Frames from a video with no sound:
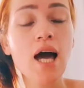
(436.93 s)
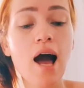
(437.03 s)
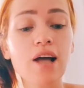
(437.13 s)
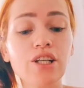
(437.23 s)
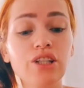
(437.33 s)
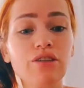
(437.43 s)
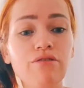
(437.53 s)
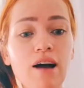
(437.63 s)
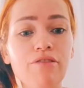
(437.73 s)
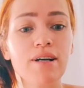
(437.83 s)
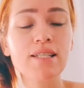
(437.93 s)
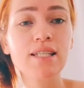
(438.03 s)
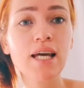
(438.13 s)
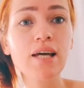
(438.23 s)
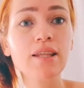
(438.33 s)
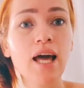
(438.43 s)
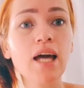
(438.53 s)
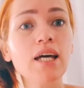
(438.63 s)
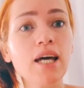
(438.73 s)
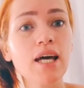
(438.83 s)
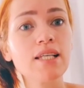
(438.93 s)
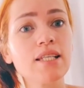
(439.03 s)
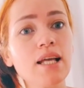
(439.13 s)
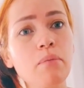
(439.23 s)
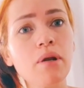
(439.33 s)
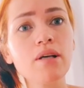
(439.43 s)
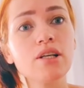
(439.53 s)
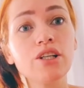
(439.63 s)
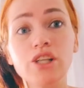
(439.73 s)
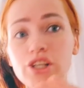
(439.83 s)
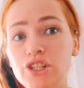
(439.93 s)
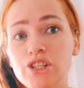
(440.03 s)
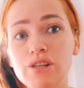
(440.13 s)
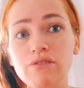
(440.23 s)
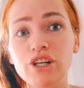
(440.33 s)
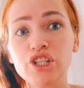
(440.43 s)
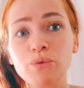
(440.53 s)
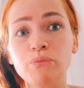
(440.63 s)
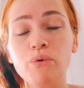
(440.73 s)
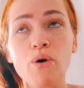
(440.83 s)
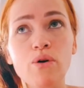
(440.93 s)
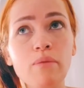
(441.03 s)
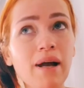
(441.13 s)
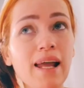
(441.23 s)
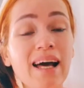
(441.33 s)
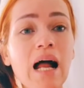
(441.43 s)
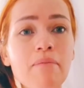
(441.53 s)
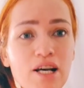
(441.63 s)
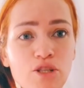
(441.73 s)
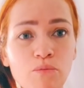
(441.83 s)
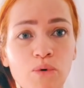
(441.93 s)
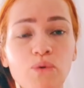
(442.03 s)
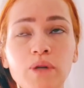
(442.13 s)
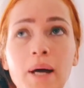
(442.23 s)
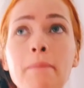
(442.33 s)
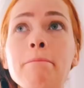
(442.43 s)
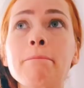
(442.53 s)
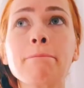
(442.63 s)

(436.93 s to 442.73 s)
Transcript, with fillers: A gente vai fazer, né? Esse daí pra a gente divertir um pouco e pra alegrar mais um pouco, né?